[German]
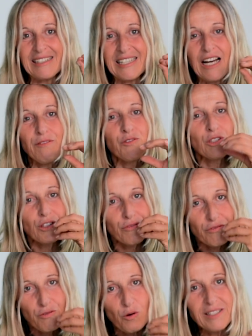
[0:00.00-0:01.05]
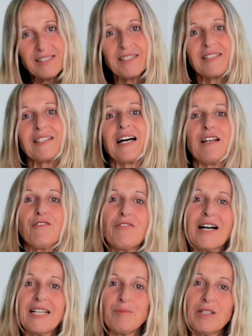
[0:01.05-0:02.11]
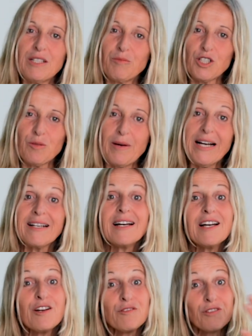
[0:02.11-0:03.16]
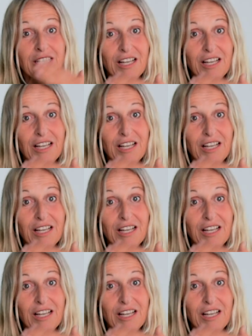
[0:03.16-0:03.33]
da würde ich vorsichtig anfangen mit dem Geschmack. Für